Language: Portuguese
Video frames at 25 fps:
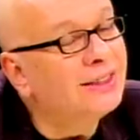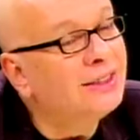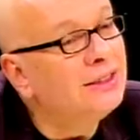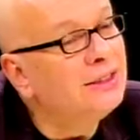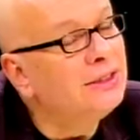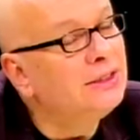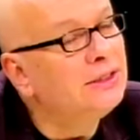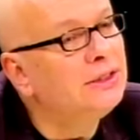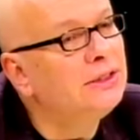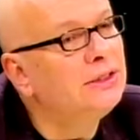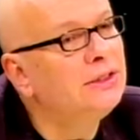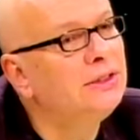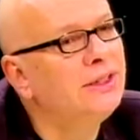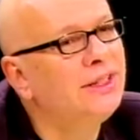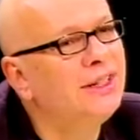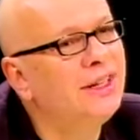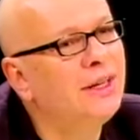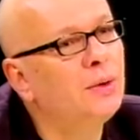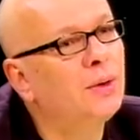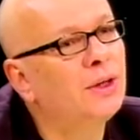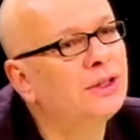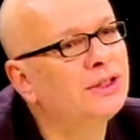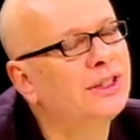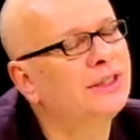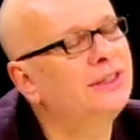A gente...
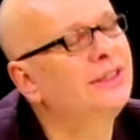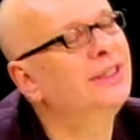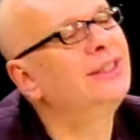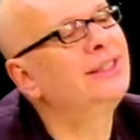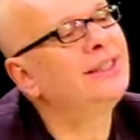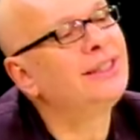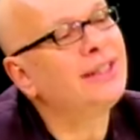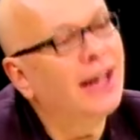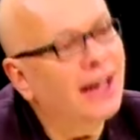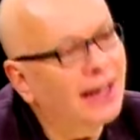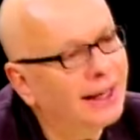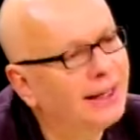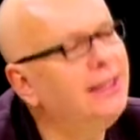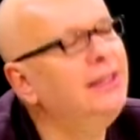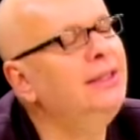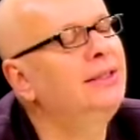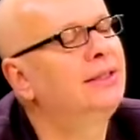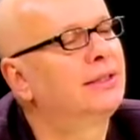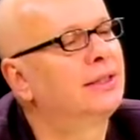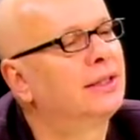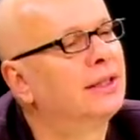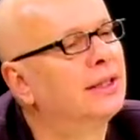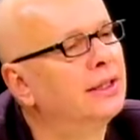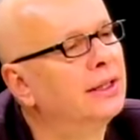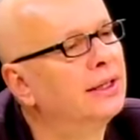Eu acho que a gente se
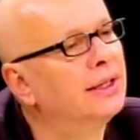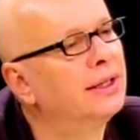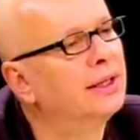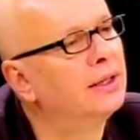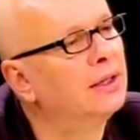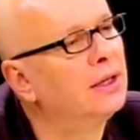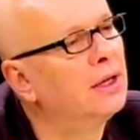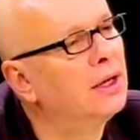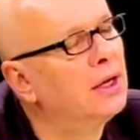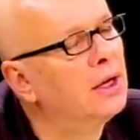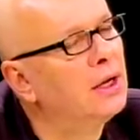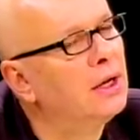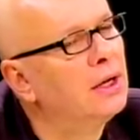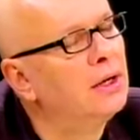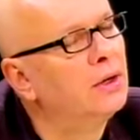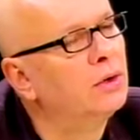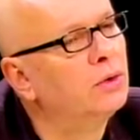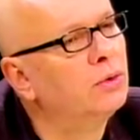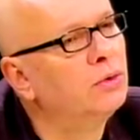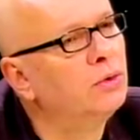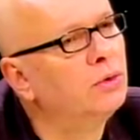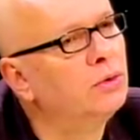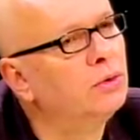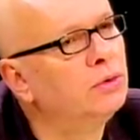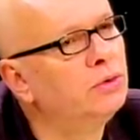arrisca, né?
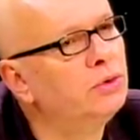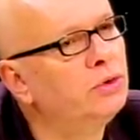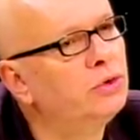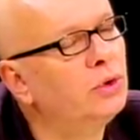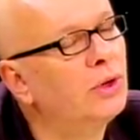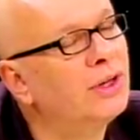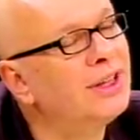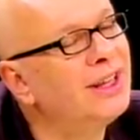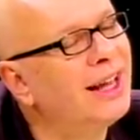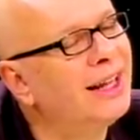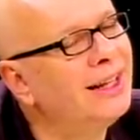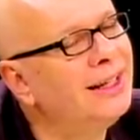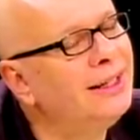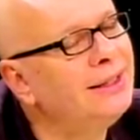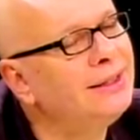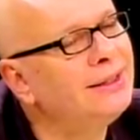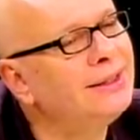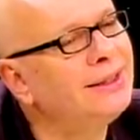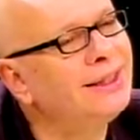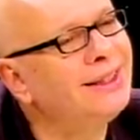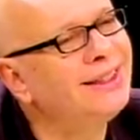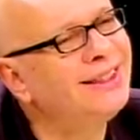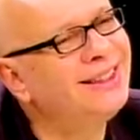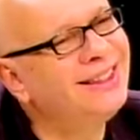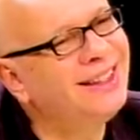O, o,
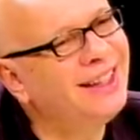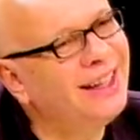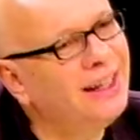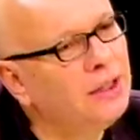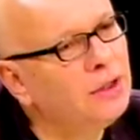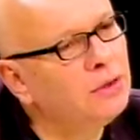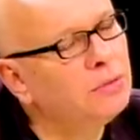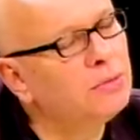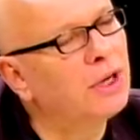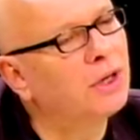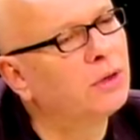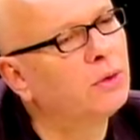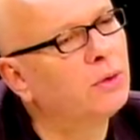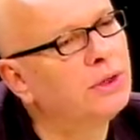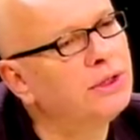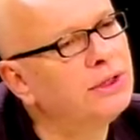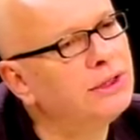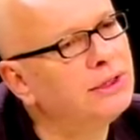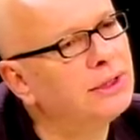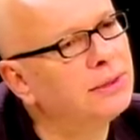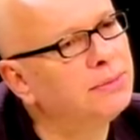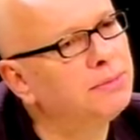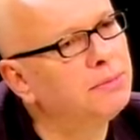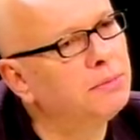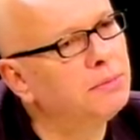jornalista tem uma
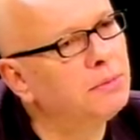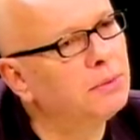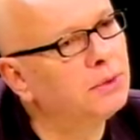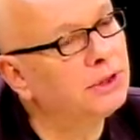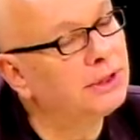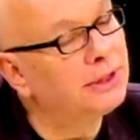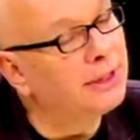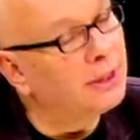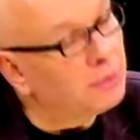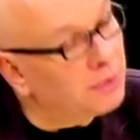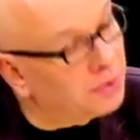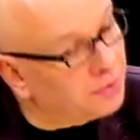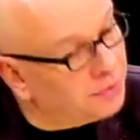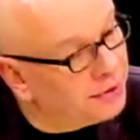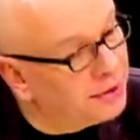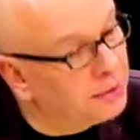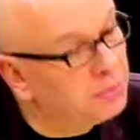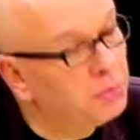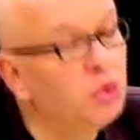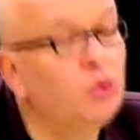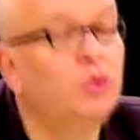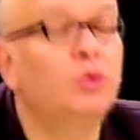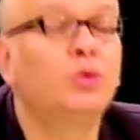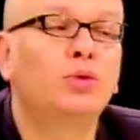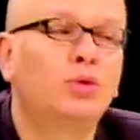coisa, tem uma vida
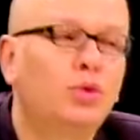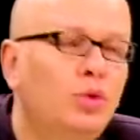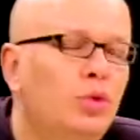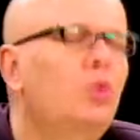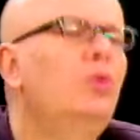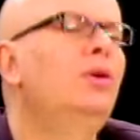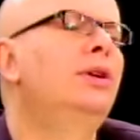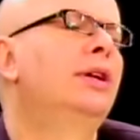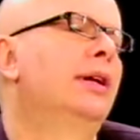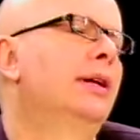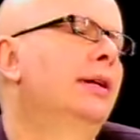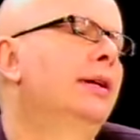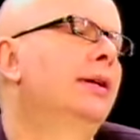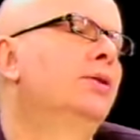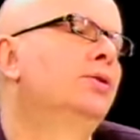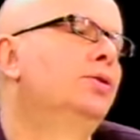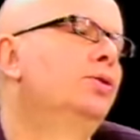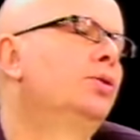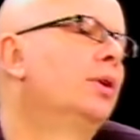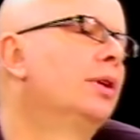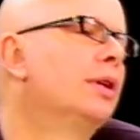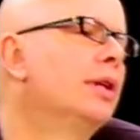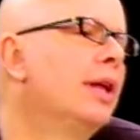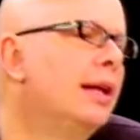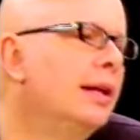muito dura, né? Os
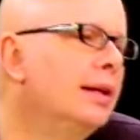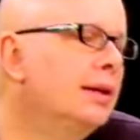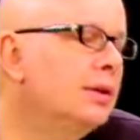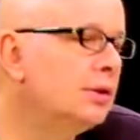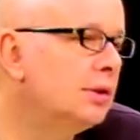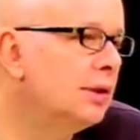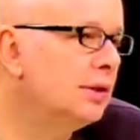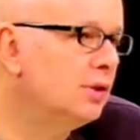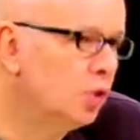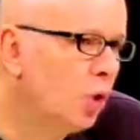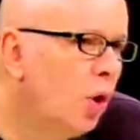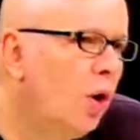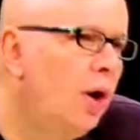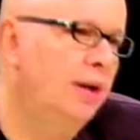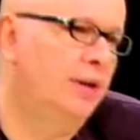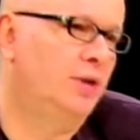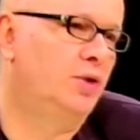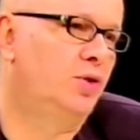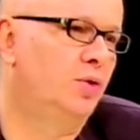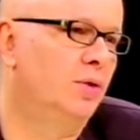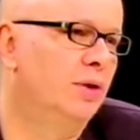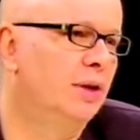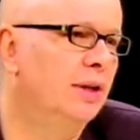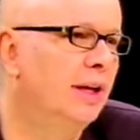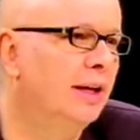jornalistas, nós
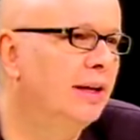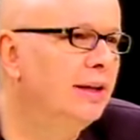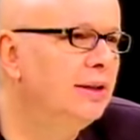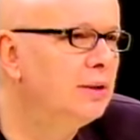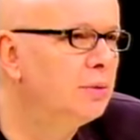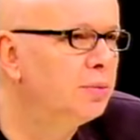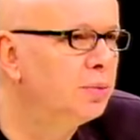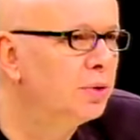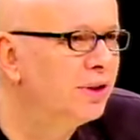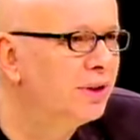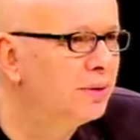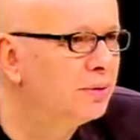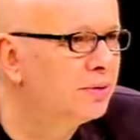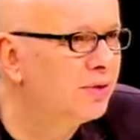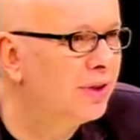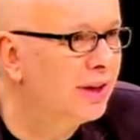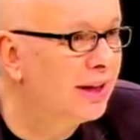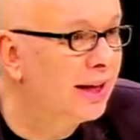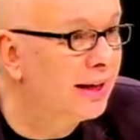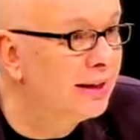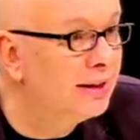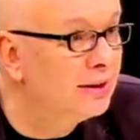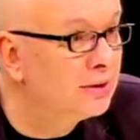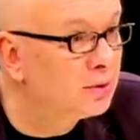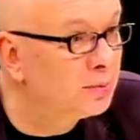jornalistas podemos
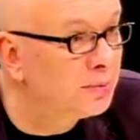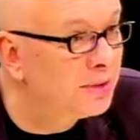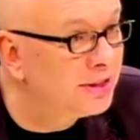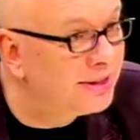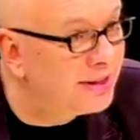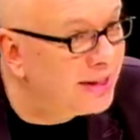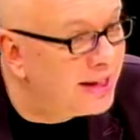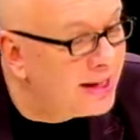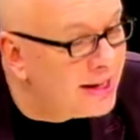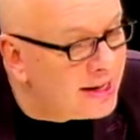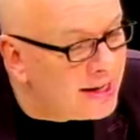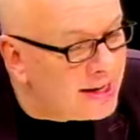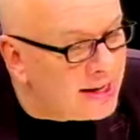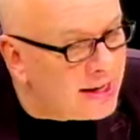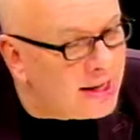falar isso, mas